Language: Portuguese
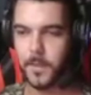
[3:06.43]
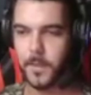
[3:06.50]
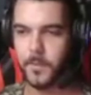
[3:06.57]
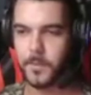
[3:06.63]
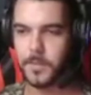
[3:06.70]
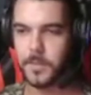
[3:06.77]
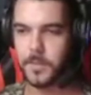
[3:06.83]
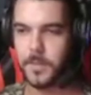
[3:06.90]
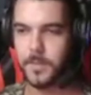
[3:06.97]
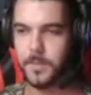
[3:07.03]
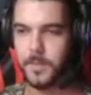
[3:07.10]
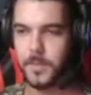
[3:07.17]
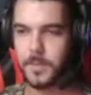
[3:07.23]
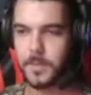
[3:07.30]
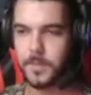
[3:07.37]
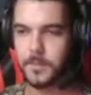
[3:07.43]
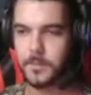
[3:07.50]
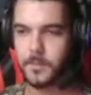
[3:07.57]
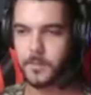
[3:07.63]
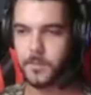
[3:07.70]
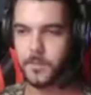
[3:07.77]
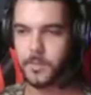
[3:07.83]
Você tem
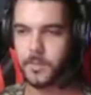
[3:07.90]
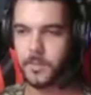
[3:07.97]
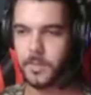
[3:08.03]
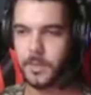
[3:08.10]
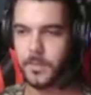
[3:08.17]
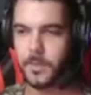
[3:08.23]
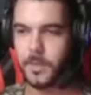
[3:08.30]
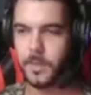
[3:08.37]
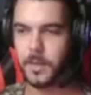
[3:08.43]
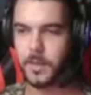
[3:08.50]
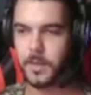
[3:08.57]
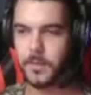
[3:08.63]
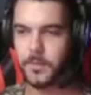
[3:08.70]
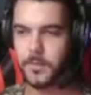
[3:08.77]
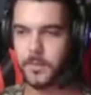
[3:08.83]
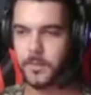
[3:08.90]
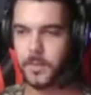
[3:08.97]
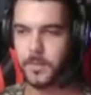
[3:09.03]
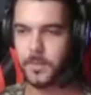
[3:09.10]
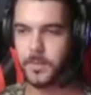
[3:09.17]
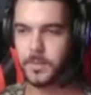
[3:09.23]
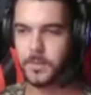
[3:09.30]
pretensão de terminar aquele filme da
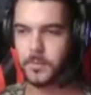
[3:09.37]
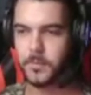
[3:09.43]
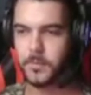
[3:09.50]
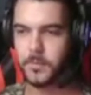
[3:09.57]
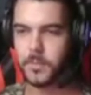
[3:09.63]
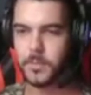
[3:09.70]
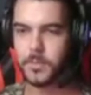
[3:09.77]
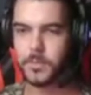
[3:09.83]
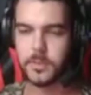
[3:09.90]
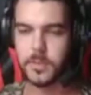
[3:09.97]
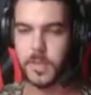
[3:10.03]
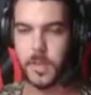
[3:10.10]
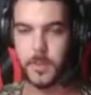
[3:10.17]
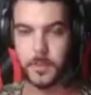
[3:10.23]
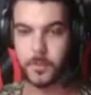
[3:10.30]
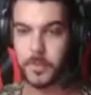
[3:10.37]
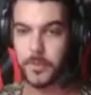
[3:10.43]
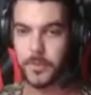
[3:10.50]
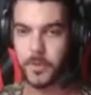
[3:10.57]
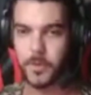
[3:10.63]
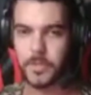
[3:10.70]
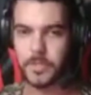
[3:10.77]
prisão, tu disse? É, porque eu tava
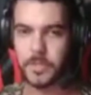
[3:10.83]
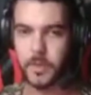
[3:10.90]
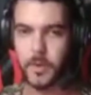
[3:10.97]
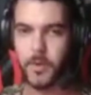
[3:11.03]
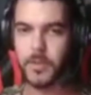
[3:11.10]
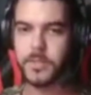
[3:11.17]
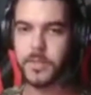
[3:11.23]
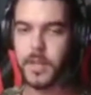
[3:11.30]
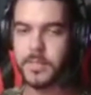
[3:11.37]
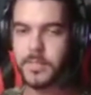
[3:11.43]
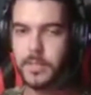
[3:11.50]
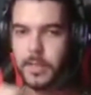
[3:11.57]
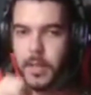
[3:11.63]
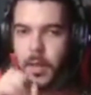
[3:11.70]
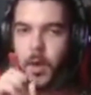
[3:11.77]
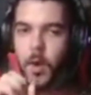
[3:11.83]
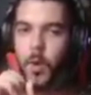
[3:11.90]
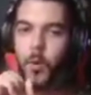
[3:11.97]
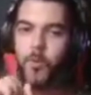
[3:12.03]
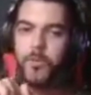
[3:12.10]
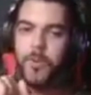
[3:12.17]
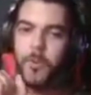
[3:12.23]
gostando. Assim,
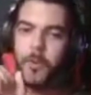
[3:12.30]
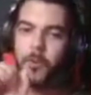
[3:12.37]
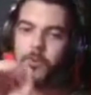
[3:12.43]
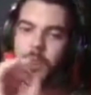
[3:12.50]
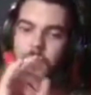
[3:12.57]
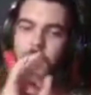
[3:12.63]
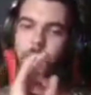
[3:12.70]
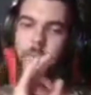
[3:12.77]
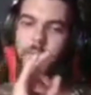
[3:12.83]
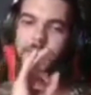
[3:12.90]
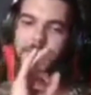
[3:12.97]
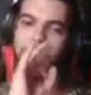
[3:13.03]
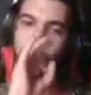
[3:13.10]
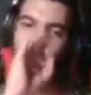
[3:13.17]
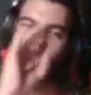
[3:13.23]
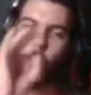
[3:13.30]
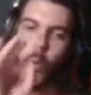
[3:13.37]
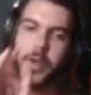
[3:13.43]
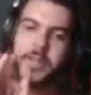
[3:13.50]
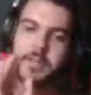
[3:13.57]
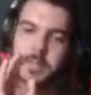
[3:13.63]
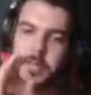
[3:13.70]
o filme não tava acontecendo
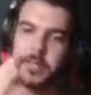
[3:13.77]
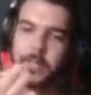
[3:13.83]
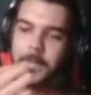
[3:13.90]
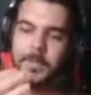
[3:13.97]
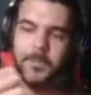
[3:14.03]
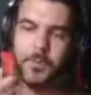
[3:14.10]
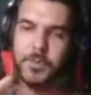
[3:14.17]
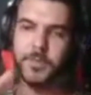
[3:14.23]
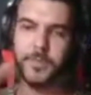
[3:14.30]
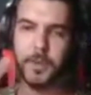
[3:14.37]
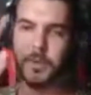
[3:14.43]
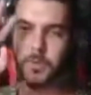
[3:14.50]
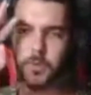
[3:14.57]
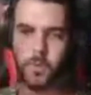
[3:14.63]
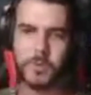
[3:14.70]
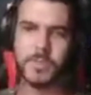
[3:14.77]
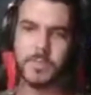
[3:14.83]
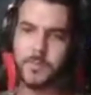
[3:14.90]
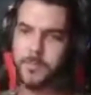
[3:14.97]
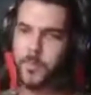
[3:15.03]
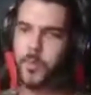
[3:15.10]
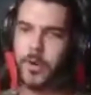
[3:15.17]
coisas que você falou, nossa,
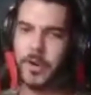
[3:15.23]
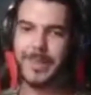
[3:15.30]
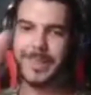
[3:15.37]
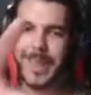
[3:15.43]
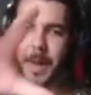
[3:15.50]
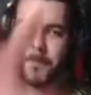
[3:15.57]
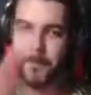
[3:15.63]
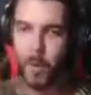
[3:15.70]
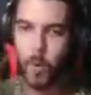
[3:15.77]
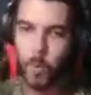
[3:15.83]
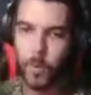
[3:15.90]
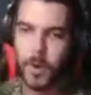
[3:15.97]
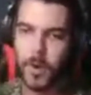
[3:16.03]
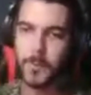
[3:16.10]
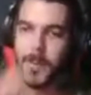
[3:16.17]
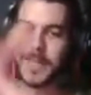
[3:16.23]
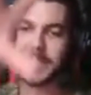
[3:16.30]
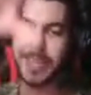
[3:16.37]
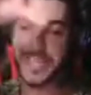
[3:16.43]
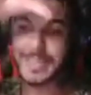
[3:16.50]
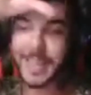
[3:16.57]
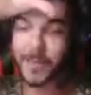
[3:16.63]
porra, ele tá bom. Mas
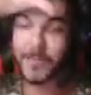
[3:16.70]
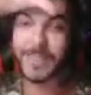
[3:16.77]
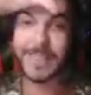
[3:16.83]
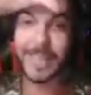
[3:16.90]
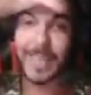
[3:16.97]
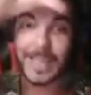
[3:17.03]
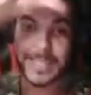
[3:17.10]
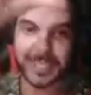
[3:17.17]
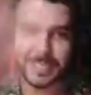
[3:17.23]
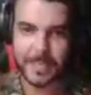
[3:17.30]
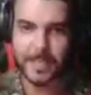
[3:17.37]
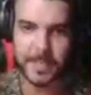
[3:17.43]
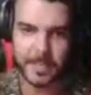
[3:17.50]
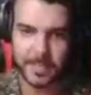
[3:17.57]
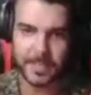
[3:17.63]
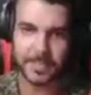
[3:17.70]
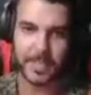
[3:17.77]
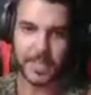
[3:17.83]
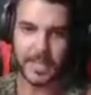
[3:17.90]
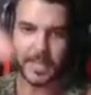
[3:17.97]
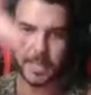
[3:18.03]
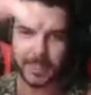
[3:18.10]
ele tava interessante.
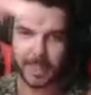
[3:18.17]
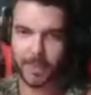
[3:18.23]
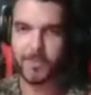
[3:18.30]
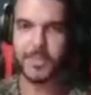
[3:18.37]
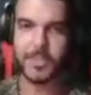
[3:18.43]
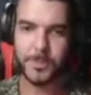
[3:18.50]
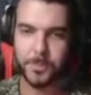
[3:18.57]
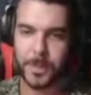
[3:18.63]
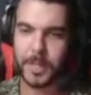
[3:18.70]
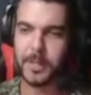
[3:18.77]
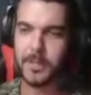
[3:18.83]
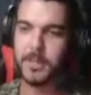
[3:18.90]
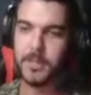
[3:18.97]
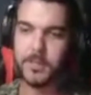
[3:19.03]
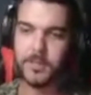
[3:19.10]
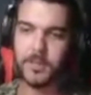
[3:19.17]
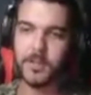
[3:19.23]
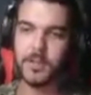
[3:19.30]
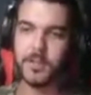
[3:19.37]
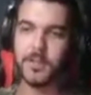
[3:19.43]
Ele tava te prendendo ali.